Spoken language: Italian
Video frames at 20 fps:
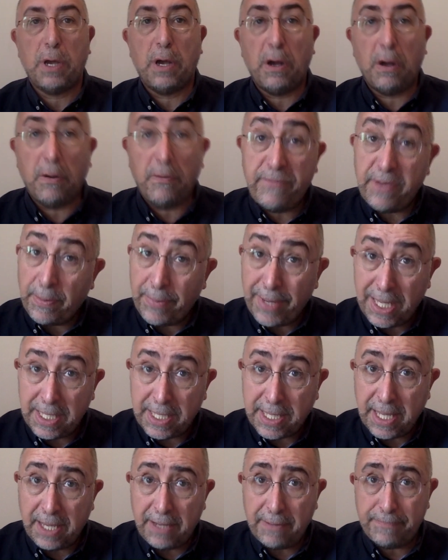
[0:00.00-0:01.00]

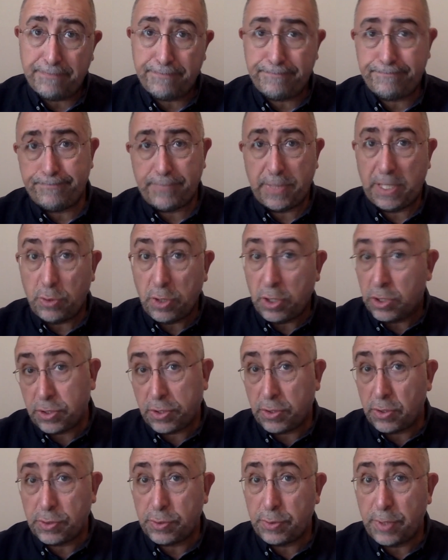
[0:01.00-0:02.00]
Ovviamente il
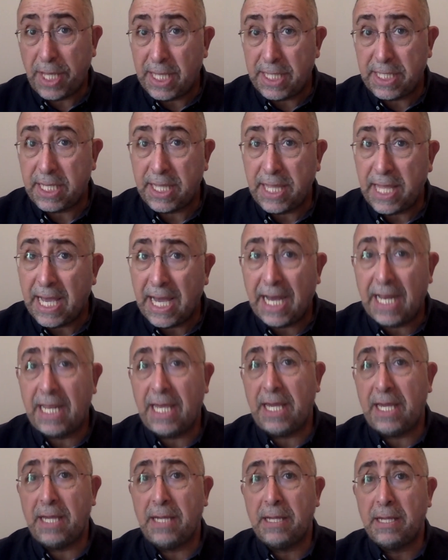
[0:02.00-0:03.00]
nostro studente
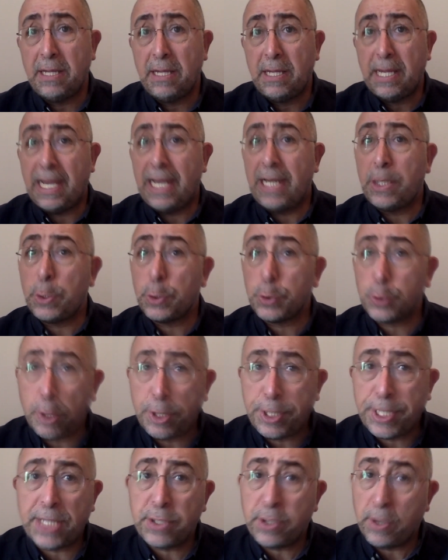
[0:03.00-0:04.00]
ideale è non
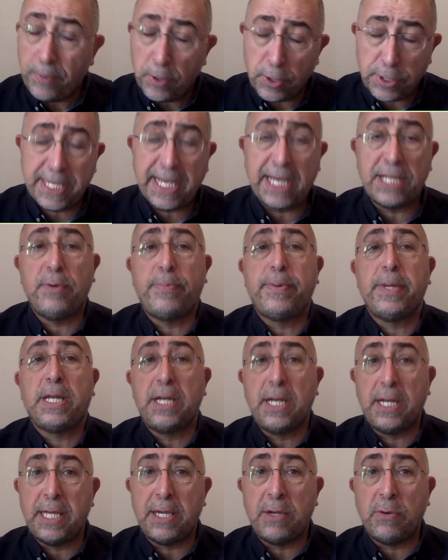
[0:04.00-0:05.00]
soltanto portato per
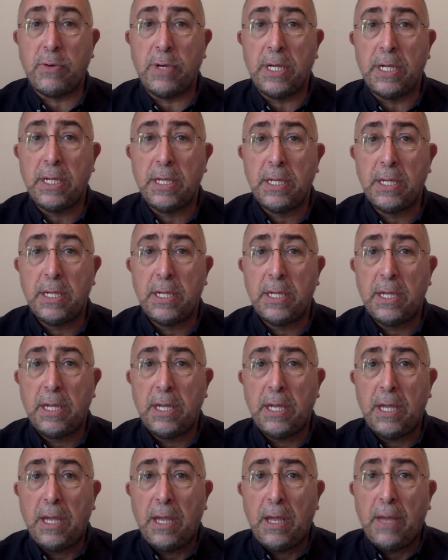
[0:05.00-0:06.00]
le lingue,
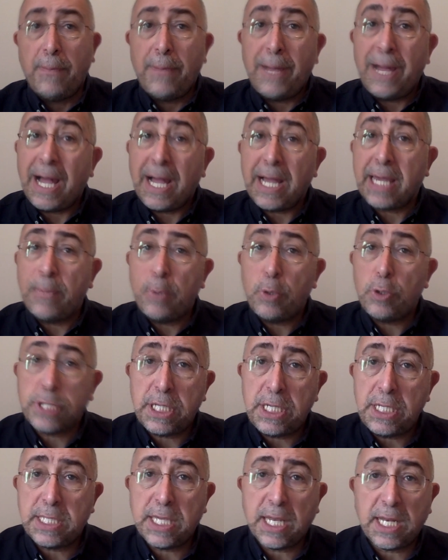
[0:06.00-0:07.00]
ma anche
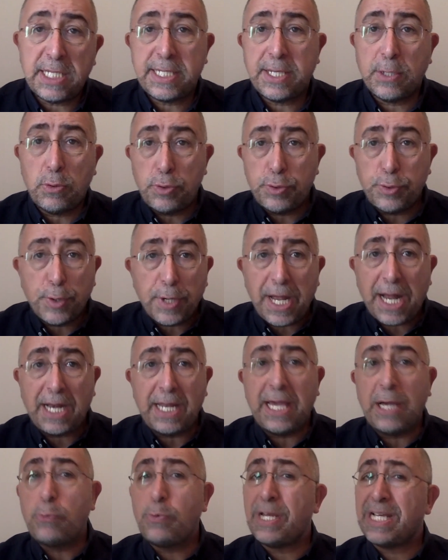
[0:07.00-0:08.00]
molti interessi
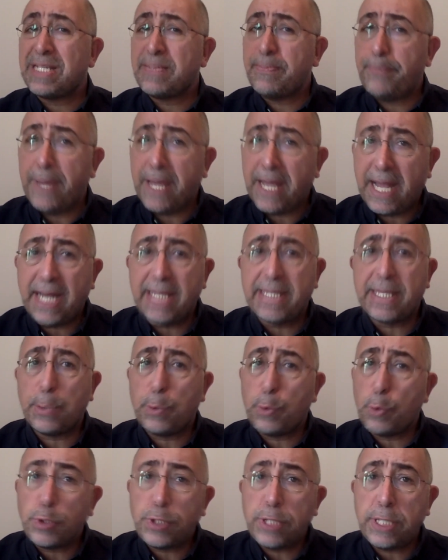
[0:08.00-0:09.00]
culturali e una spiccata
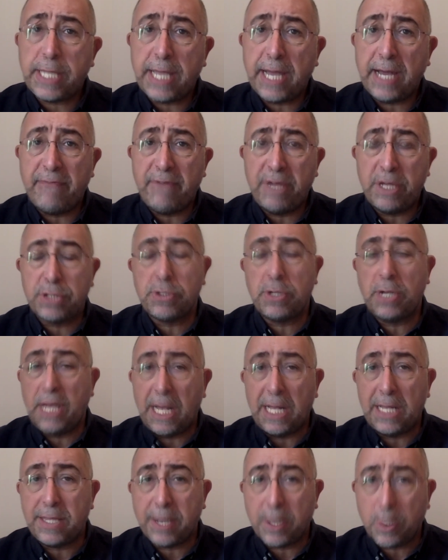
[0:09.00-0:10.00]
curiosità verso le
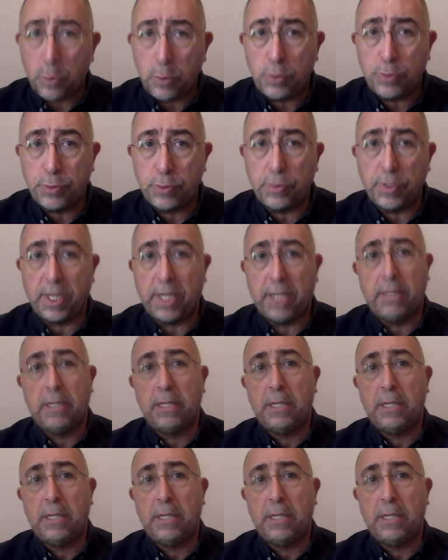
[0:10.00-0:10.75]
altre culture.